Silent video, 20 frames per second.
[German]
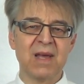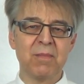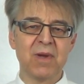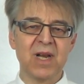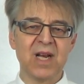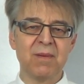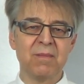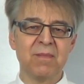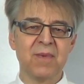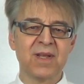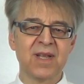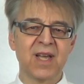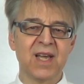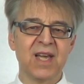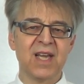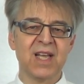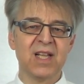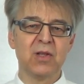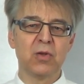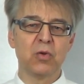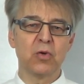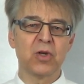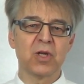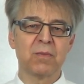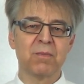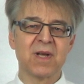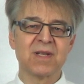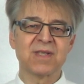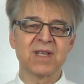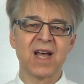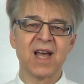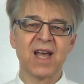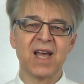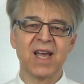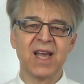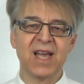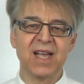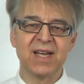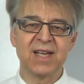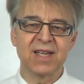mm Innendurchmesser
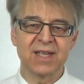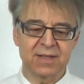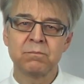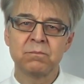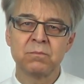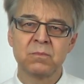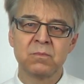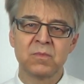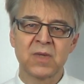endet.